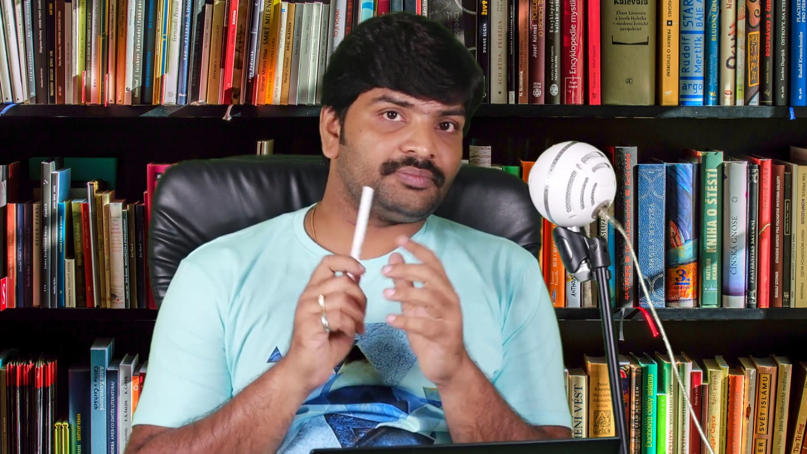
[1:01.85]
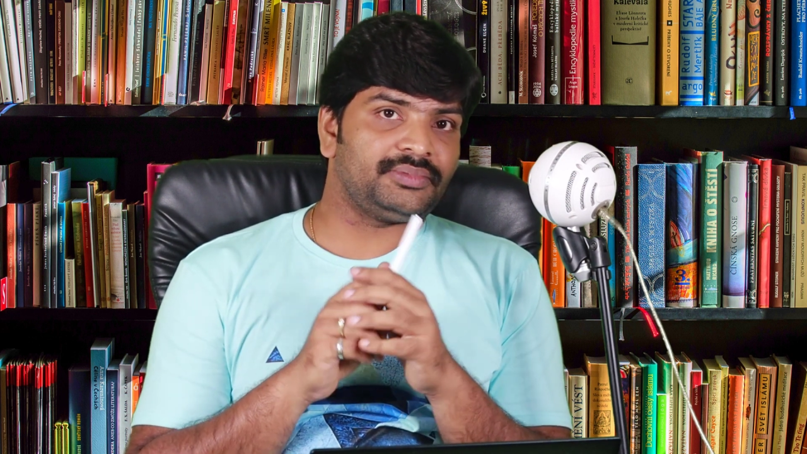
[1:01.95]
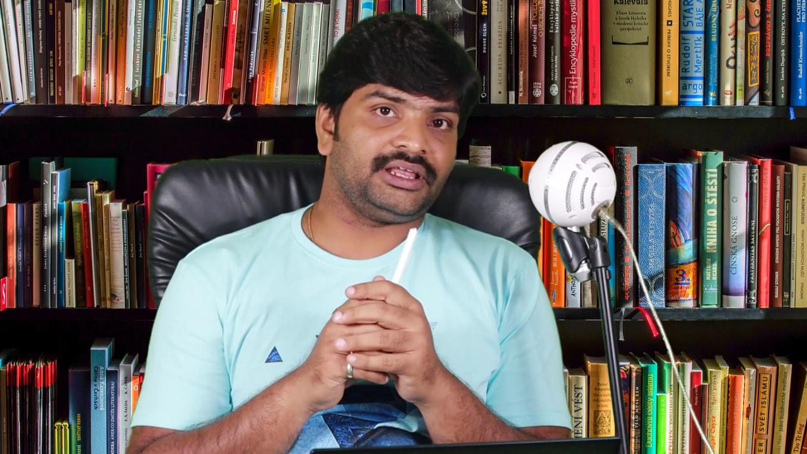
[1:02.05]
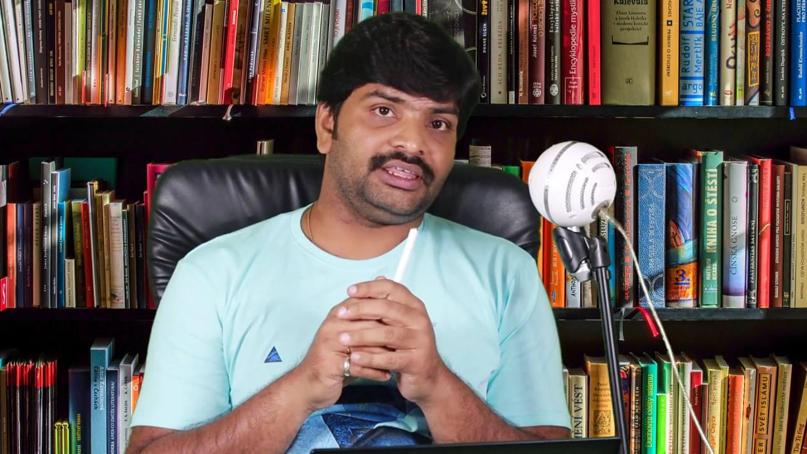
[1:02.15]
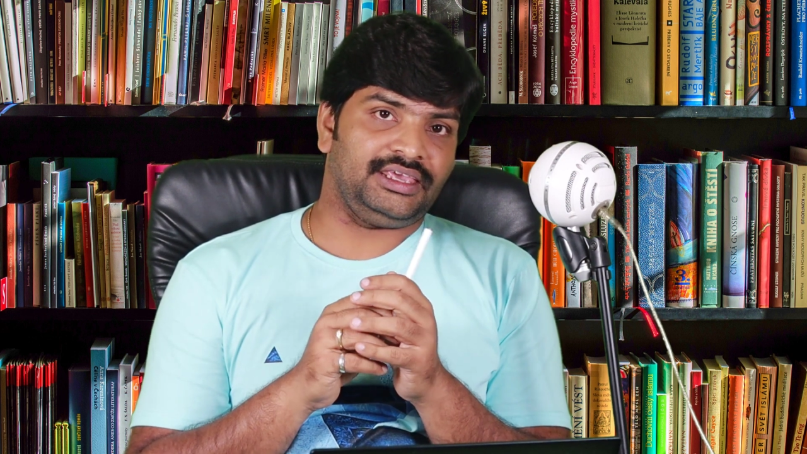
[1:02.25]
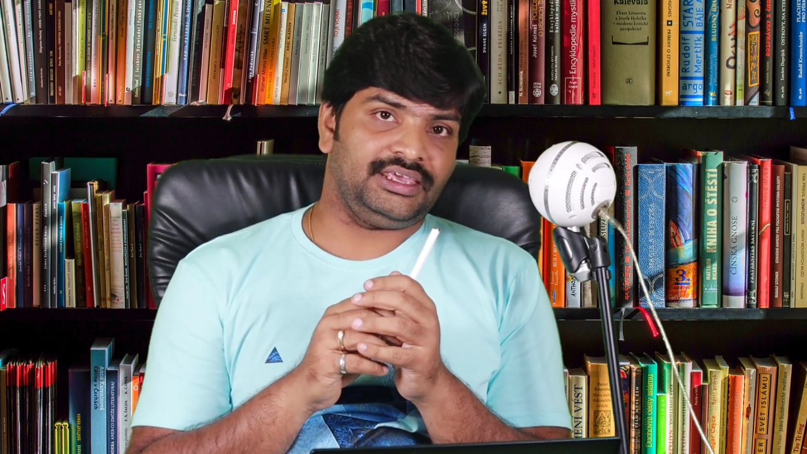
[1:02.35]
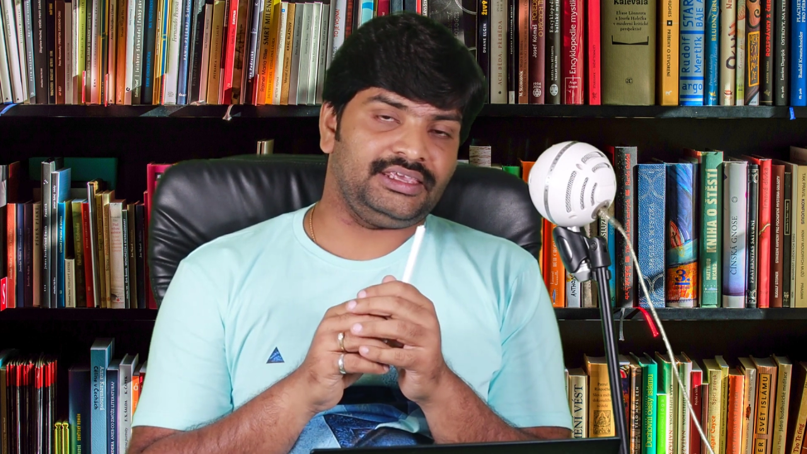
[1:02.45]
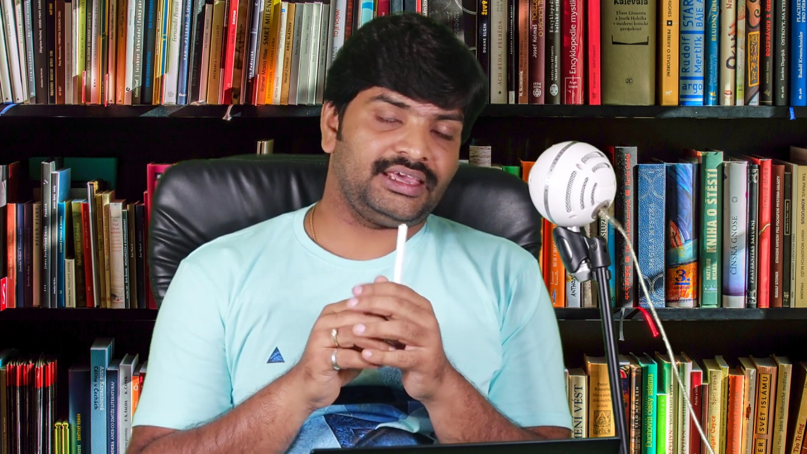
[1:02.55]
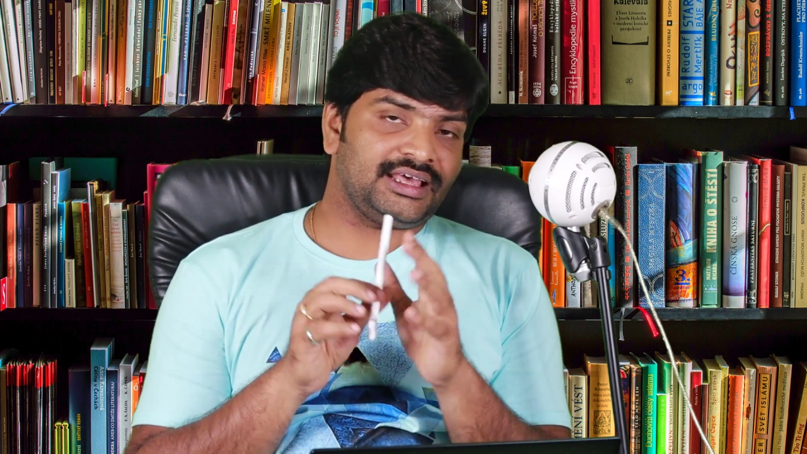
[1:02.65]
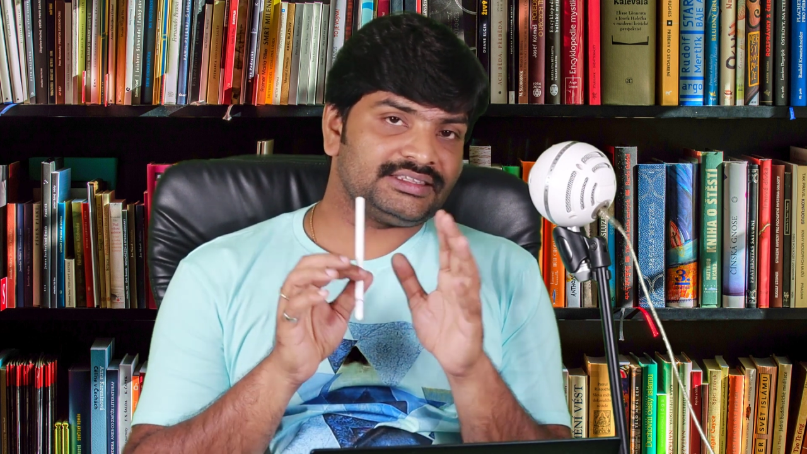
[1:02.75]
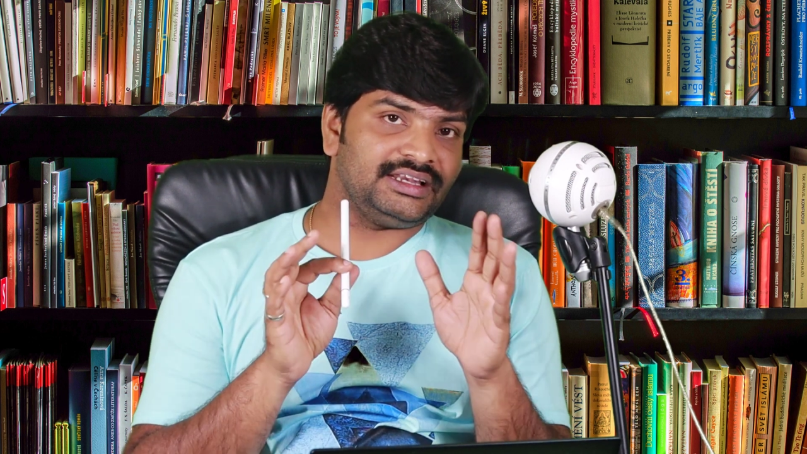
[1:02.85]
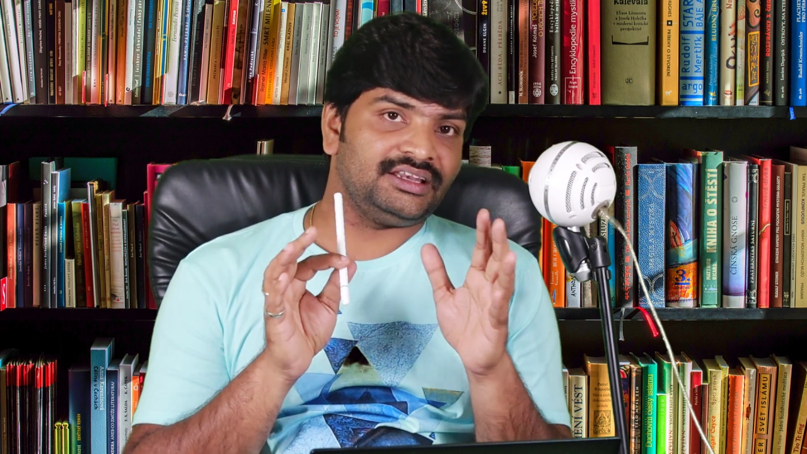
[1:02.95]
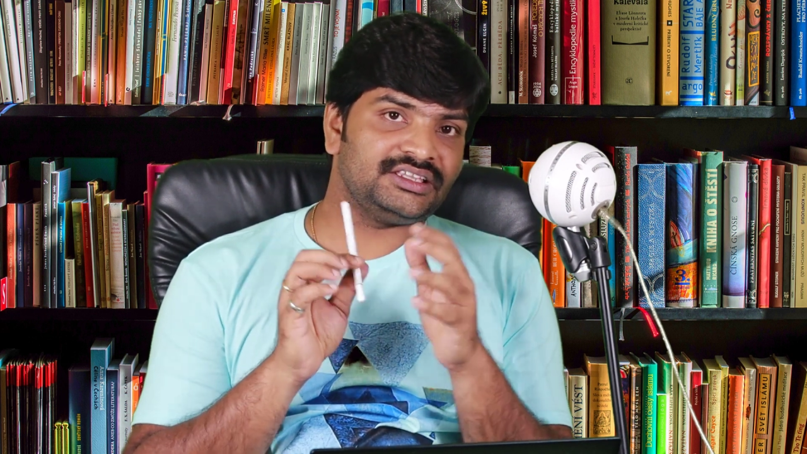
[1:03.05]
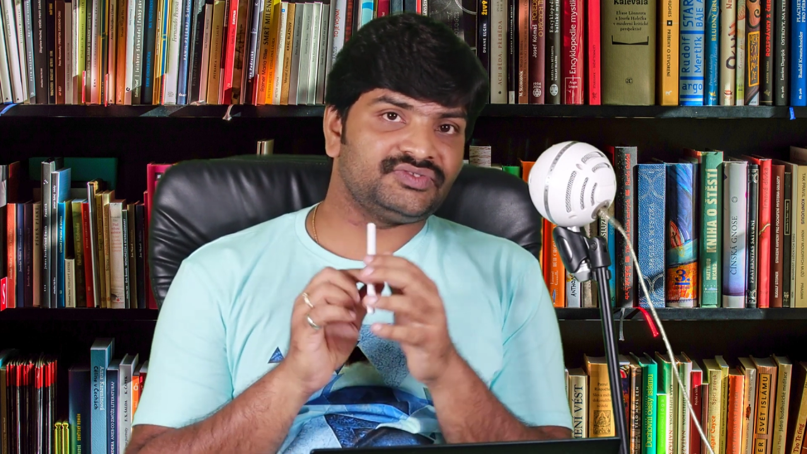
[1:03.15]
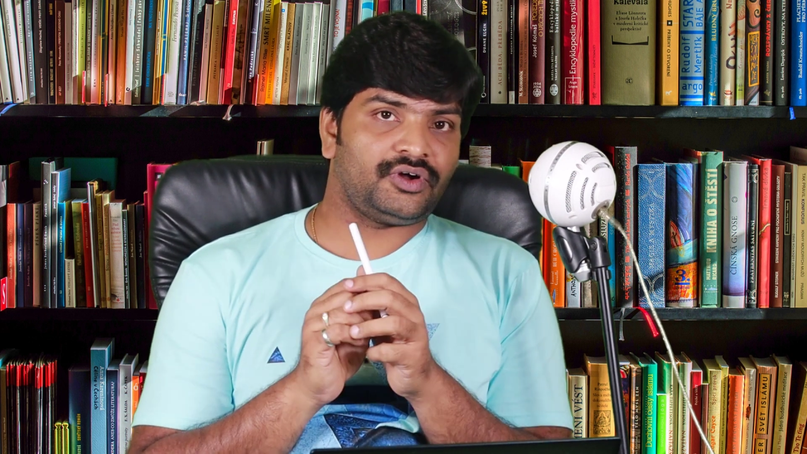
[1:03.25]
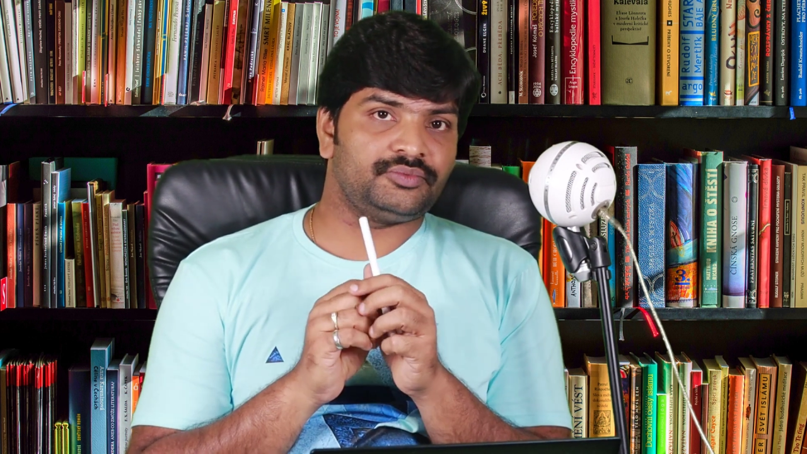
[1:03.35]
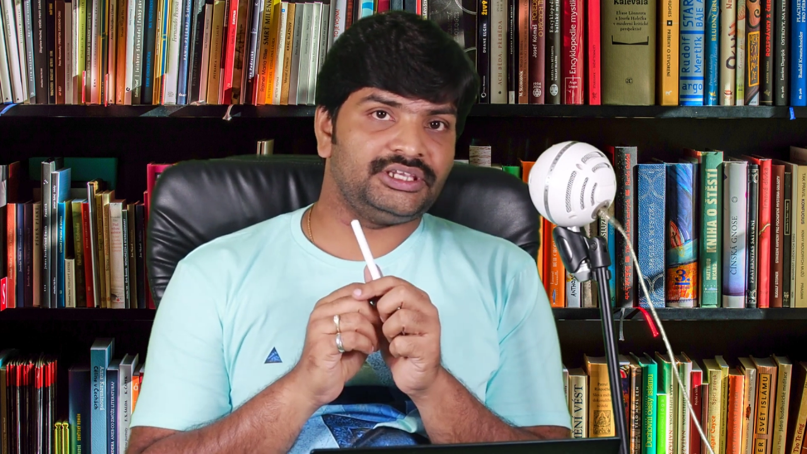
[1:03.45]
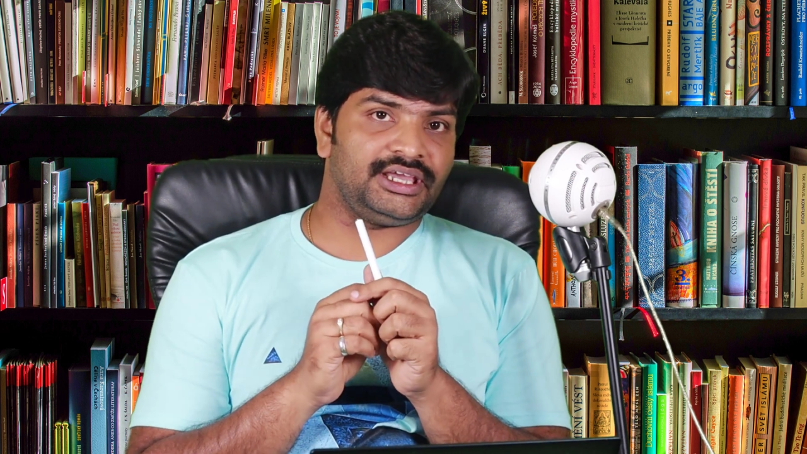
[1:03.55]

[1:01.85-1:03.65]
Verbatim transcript: చెప్పాలి ఎలా సెంటెన్స్ ఫామ్